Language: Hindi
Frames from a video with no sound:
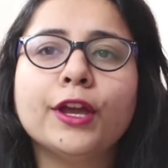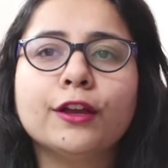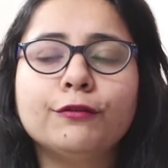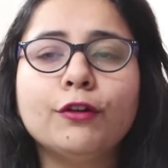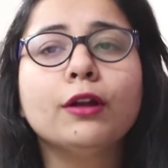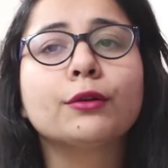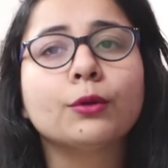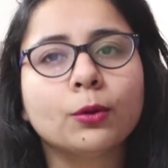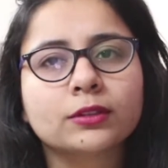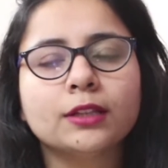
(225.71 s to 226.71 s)
वो हेयर फॉल
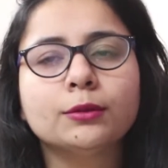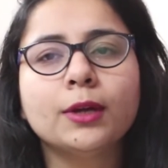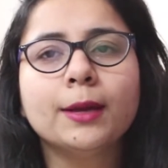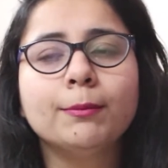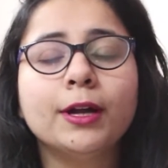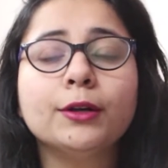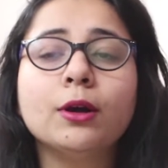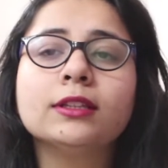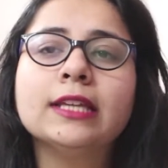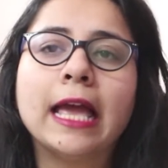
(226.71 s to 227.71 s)
रोकता तो है
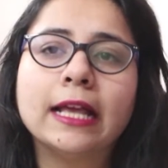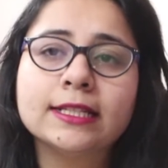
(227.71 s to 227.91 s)
बट ऑन दी